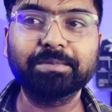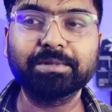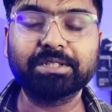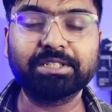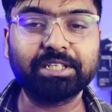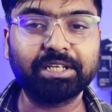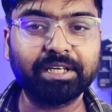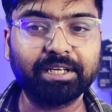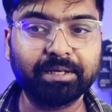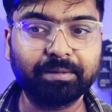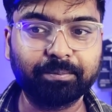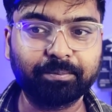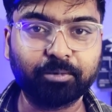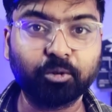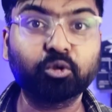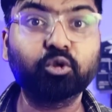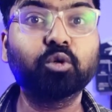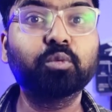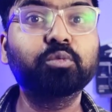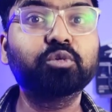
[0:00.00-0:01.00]
যে
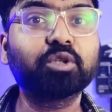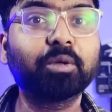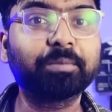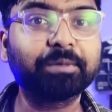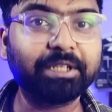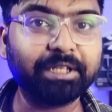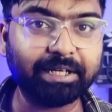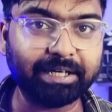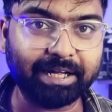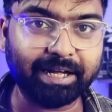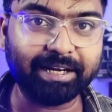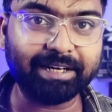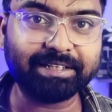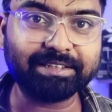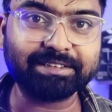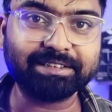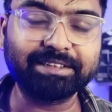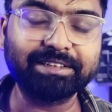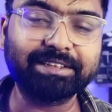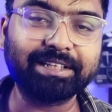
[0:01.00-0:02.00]
প্রথম সপ্তাহের
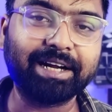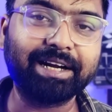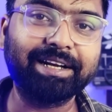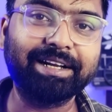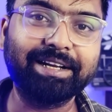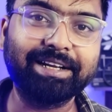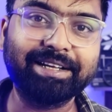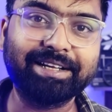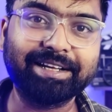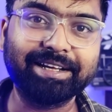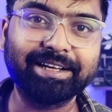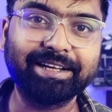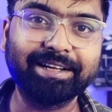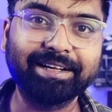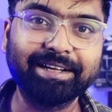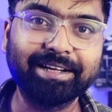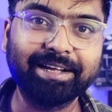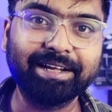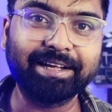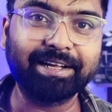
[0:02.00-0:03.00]
কালেকশন তার নিরিখে
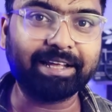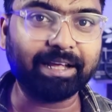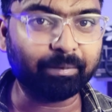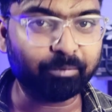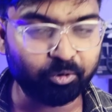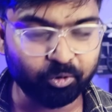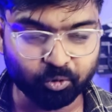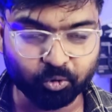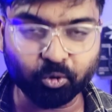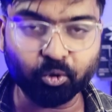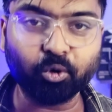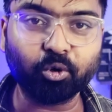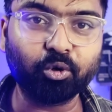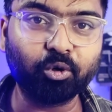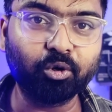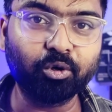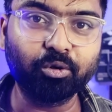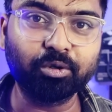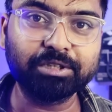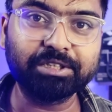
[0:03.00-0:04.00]
কেমন
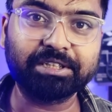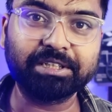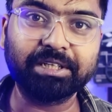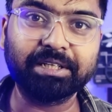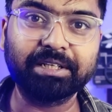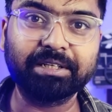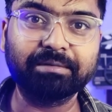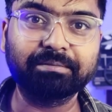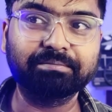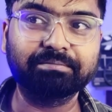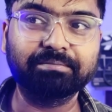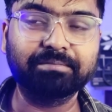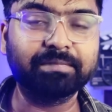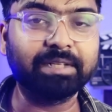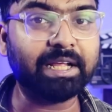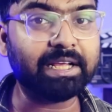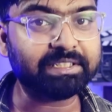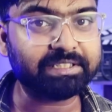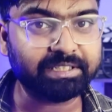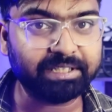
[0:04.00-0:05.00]
করলো যে
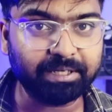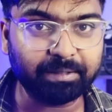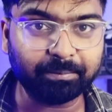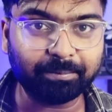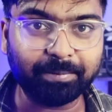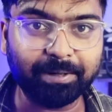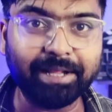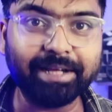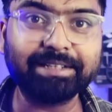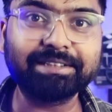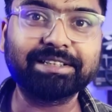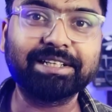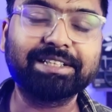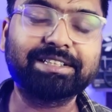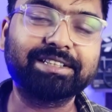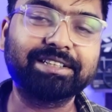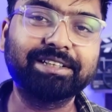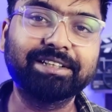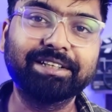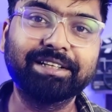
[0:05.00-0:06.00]
ন্যাশনাল প্লেক্স
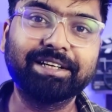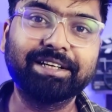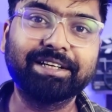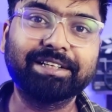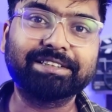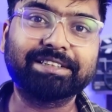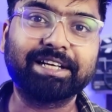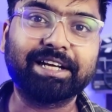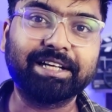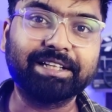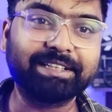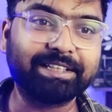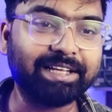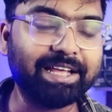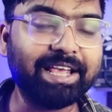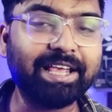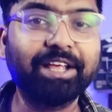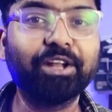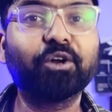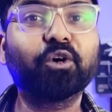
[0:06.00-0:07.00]
আছে সেখান থেকে
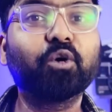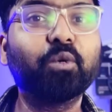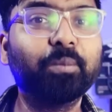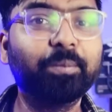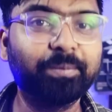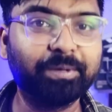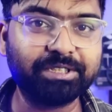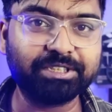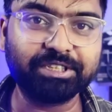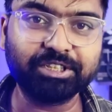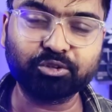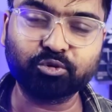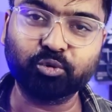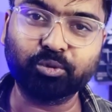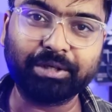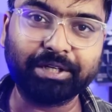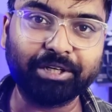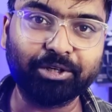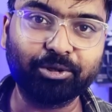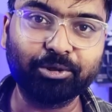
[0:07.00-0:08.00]
কীরকম বিজনেস
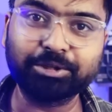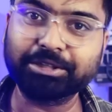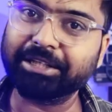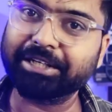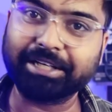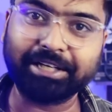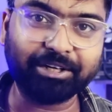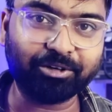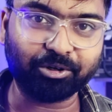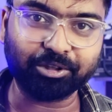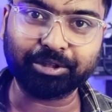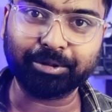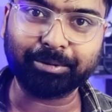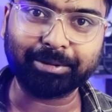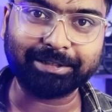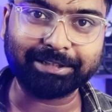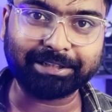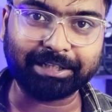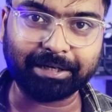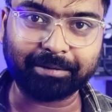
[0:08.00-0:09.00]
উঠে এলো সেটা নিয়ে
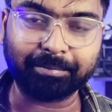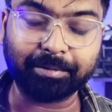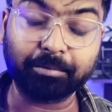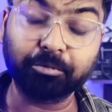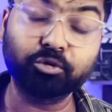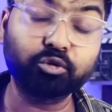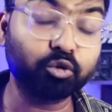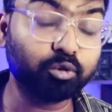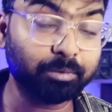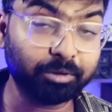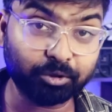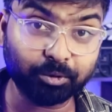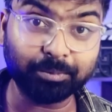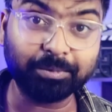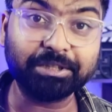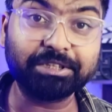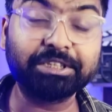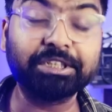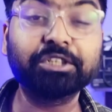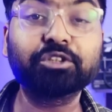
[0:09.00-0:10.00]
কথাবার্তা থাকবে এবং শুধুমাত্র
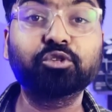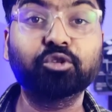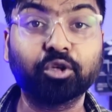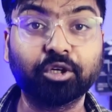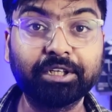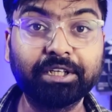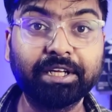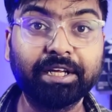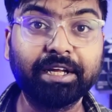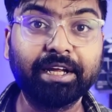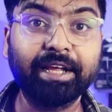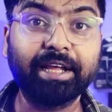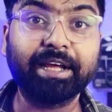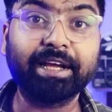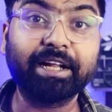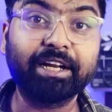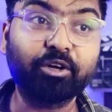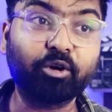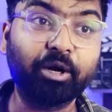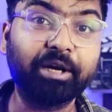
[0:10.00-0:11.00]
বিজনেস নয়
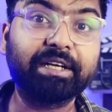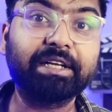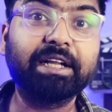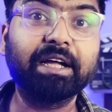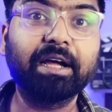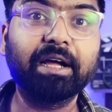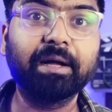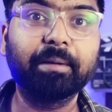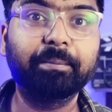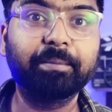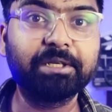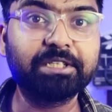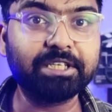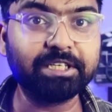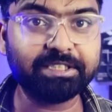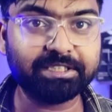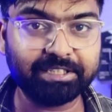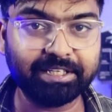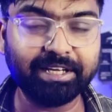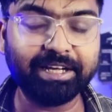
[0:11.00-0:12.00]
এখানে কয়েকটা
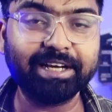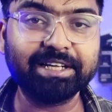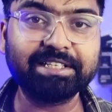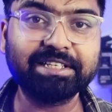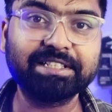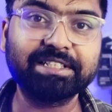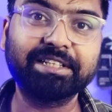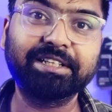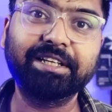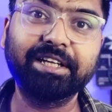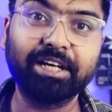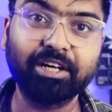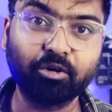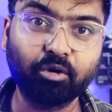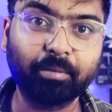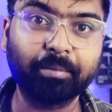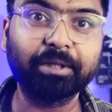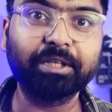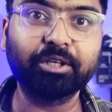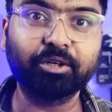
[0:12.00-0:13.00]
বিশেষ দিক আছে যেদিকেও
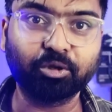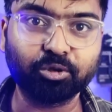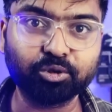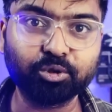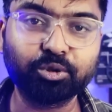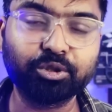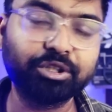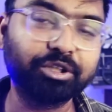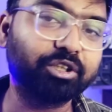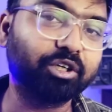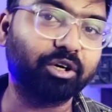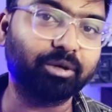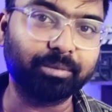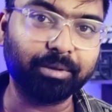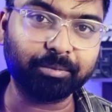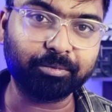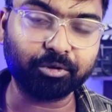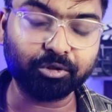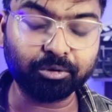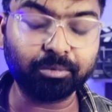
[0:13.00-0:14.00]
আমাদের নজর দিতে হবে
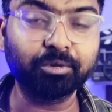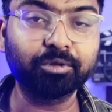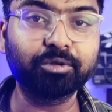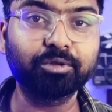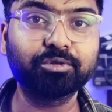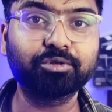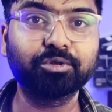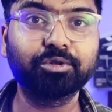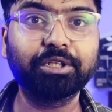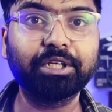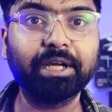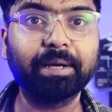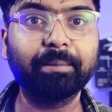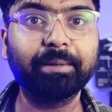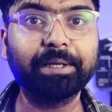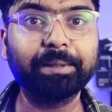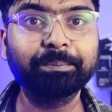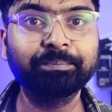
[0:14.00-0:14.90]
প্রথমত যদি আমি